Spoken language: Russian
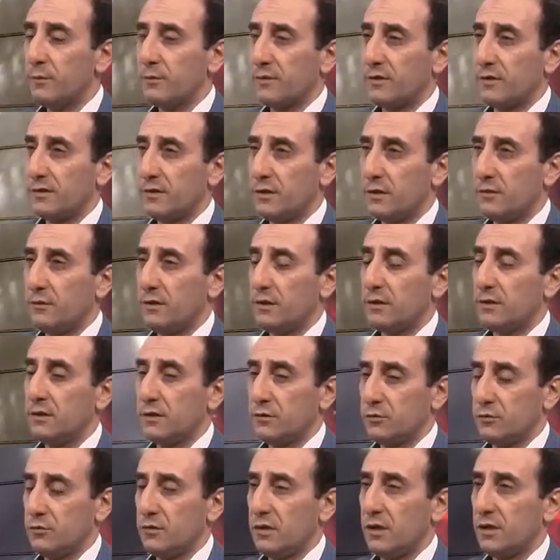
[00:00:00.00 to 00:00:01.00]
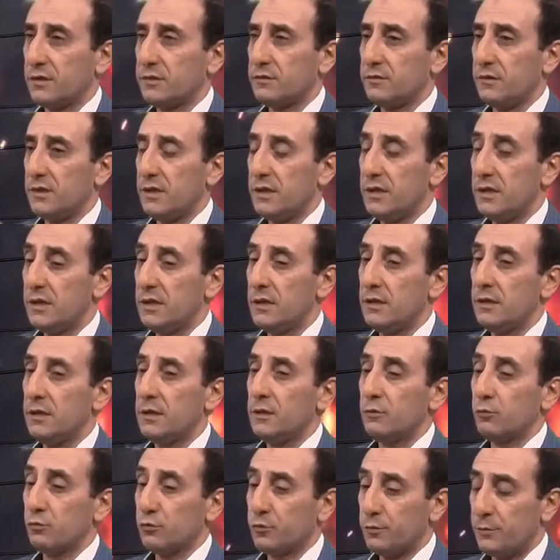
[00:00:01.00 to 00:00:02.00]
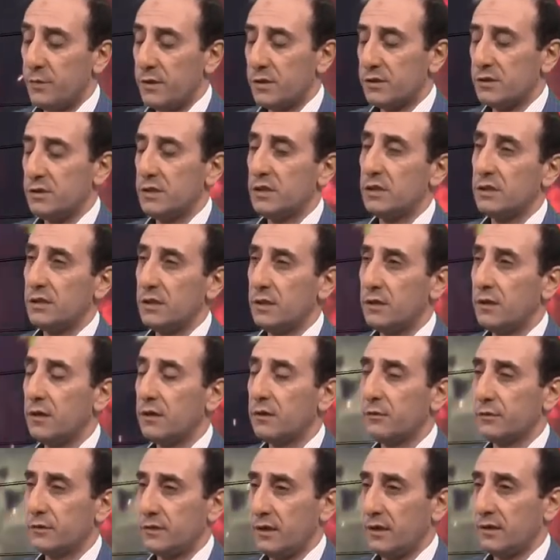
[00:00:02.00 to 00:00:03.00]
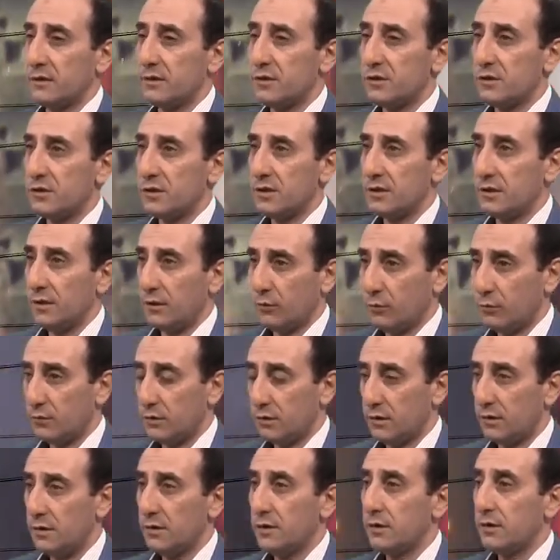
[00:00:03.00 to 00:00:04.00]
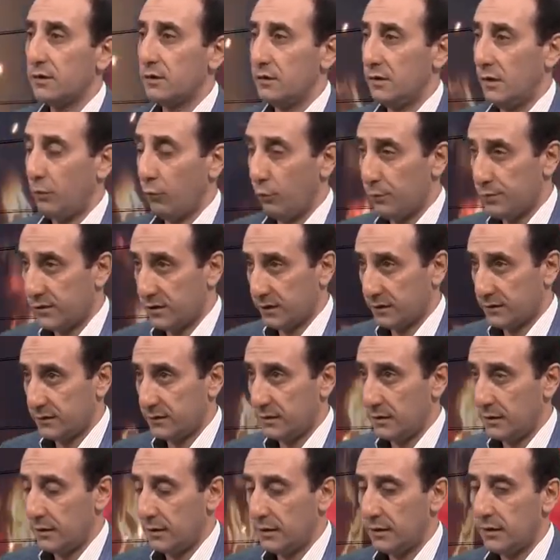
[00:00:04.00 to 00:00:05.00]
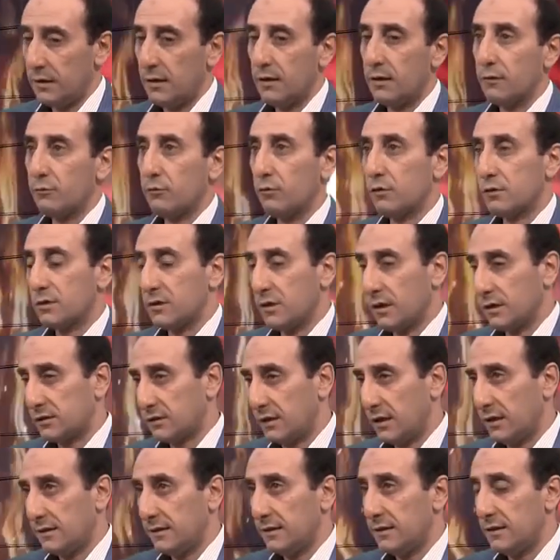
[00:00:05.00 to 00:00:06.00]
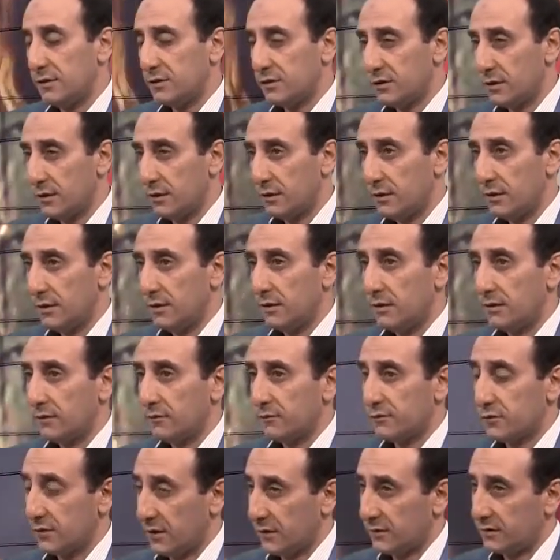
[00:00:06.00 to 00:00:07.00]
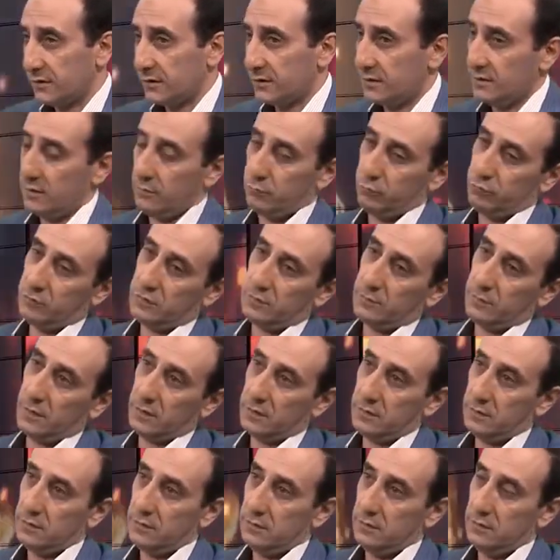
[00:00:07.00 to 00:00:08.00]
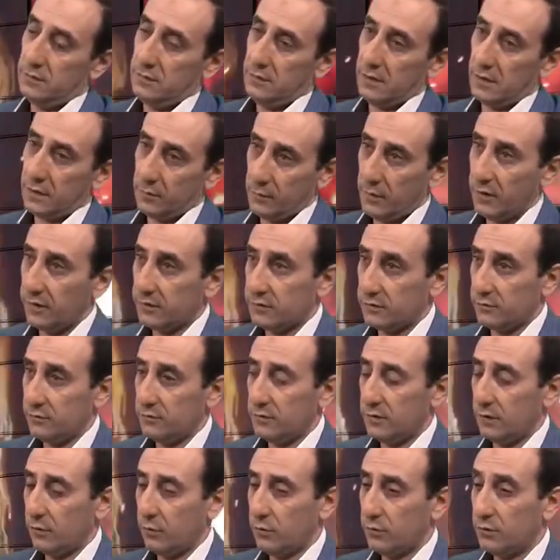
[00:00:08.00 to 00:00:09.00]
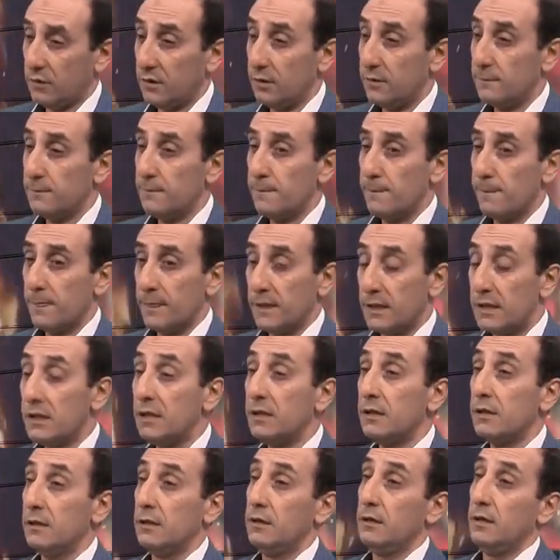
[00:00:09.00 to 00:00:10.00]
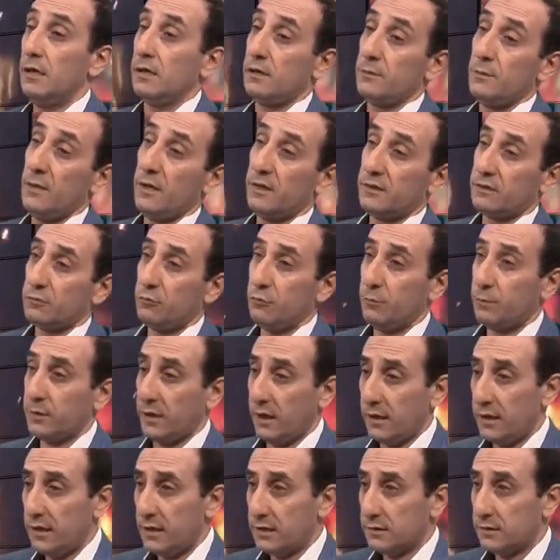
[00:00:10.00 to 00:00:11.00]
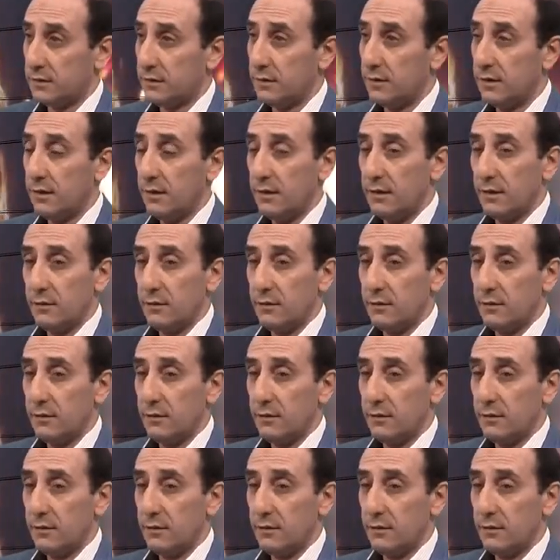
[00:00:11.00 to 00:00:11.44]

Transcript: создавать государство и успешно интегрировать различные народы для общих целей. Вот наше отличие, в частности, допустим, от армянского народа или армянского проекта,